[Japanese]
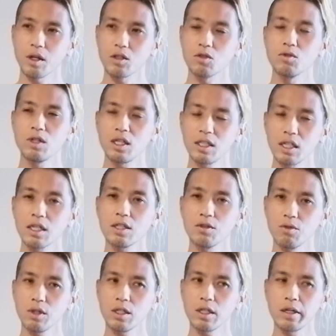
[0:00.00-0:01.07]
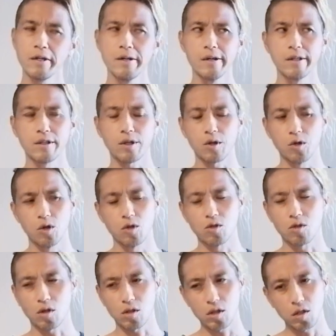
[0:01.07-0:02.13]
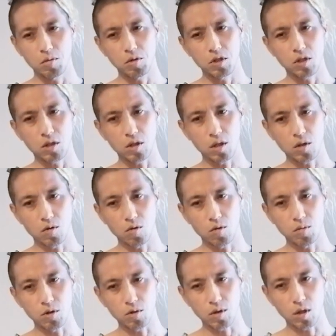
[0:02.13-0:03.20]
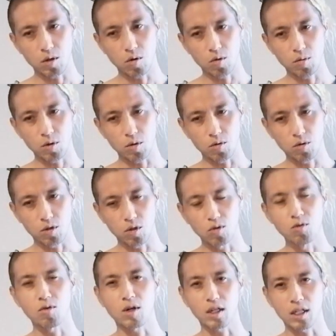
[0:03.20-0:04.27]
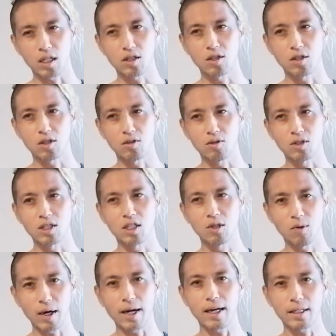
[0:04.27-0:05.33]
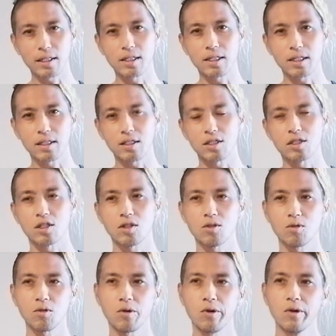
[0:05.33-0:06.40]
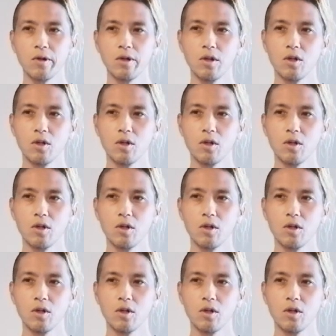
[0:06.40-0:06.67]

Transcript: それ何人かに言われた。で、なんでみんな根っこ見ろ、根っこ見ろって言うのかなっていう気はあったんですけど、